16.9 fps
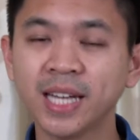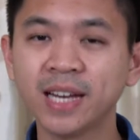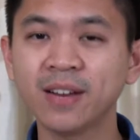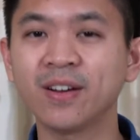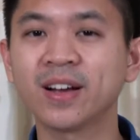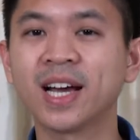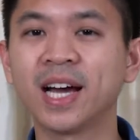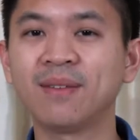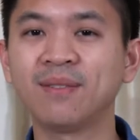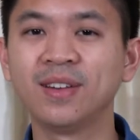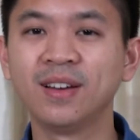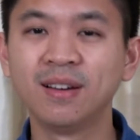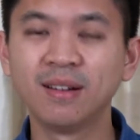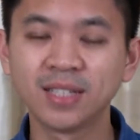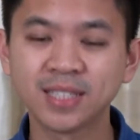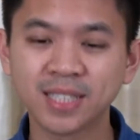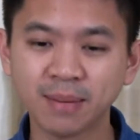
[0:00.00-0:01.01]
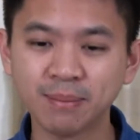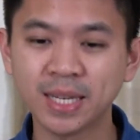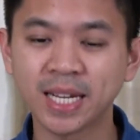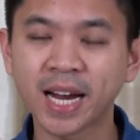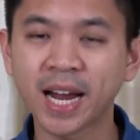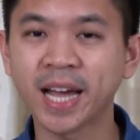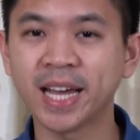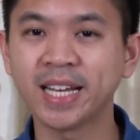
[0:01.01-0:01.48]
แน่นอนครับจะมี
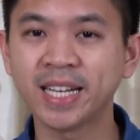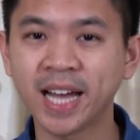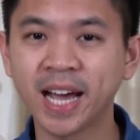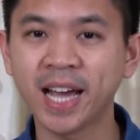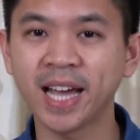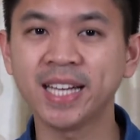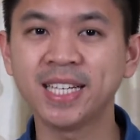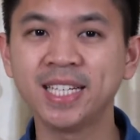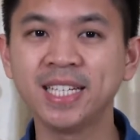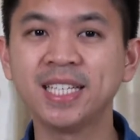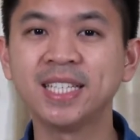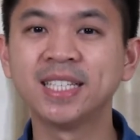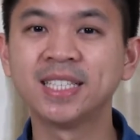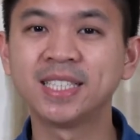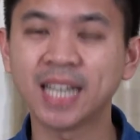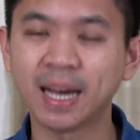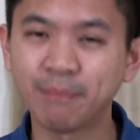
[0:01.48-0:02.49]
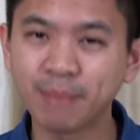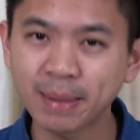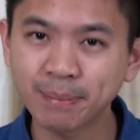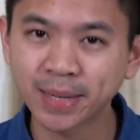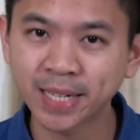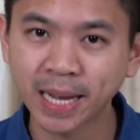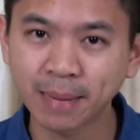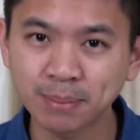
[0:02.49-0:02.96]
ใครได้ที่จะไม่
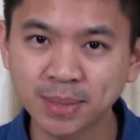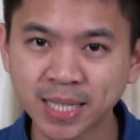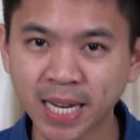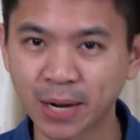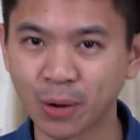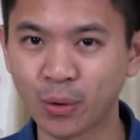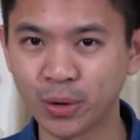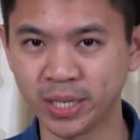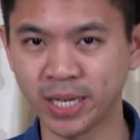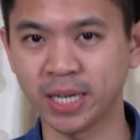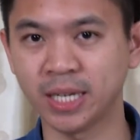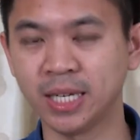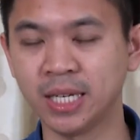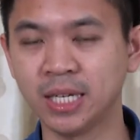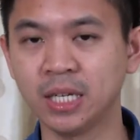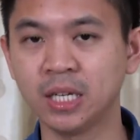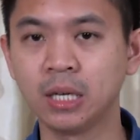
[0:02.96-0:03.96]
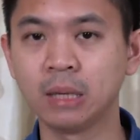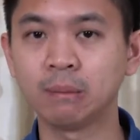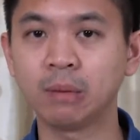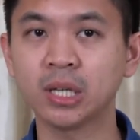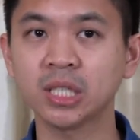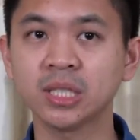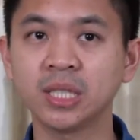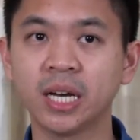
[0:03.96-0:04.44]
ประทับใจคนอย่างนี้
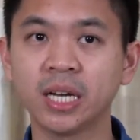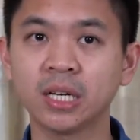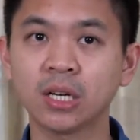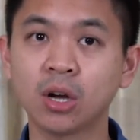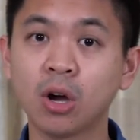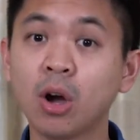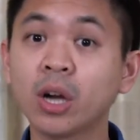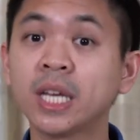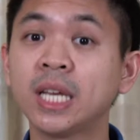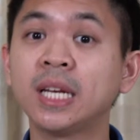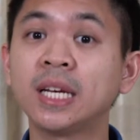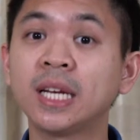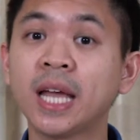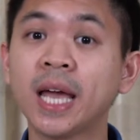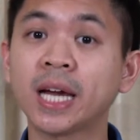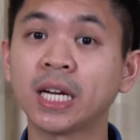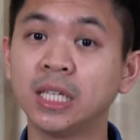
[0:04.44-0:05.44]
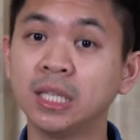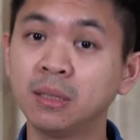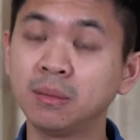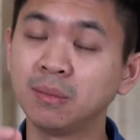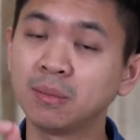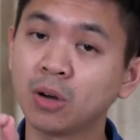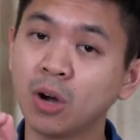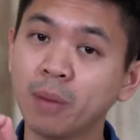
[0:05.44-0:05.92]
เพราะฉะนั้นข้อคิดแรกหรือ
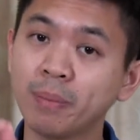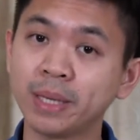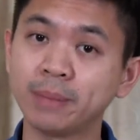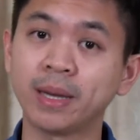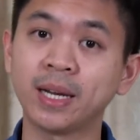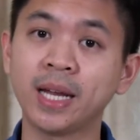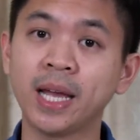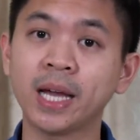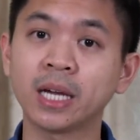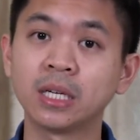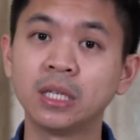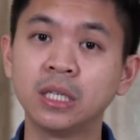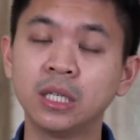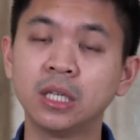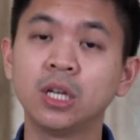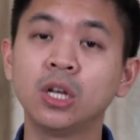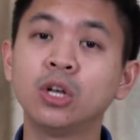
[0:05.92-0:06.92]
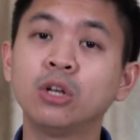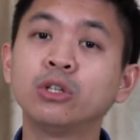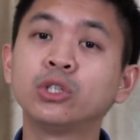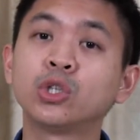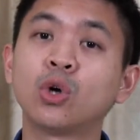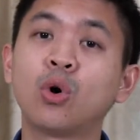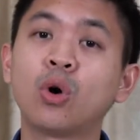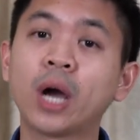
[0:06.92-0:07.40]
ข้อปฏิบัติแรกคือ
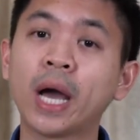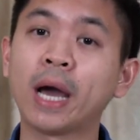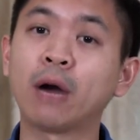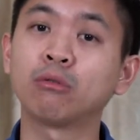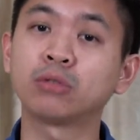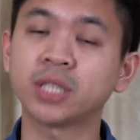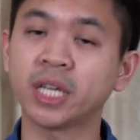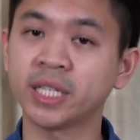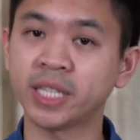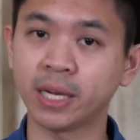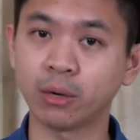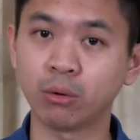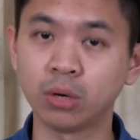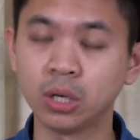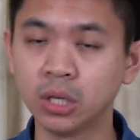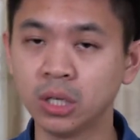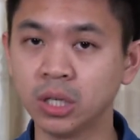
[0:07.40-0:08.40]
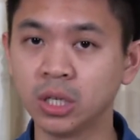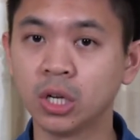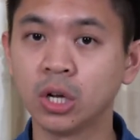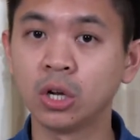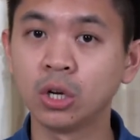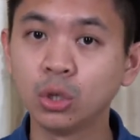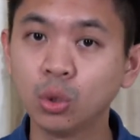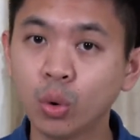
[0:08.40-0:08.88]
จงเอาใจใส่คนอื่น
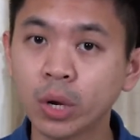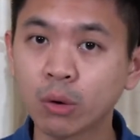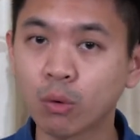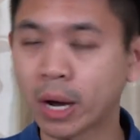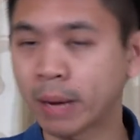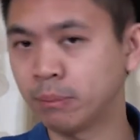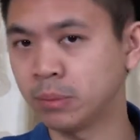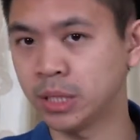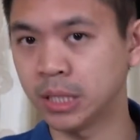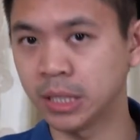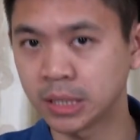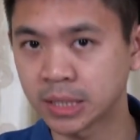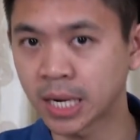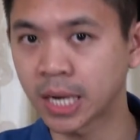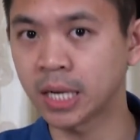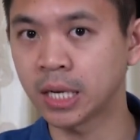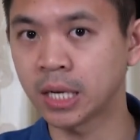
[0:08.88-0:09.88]
ด้วยความจริงใจ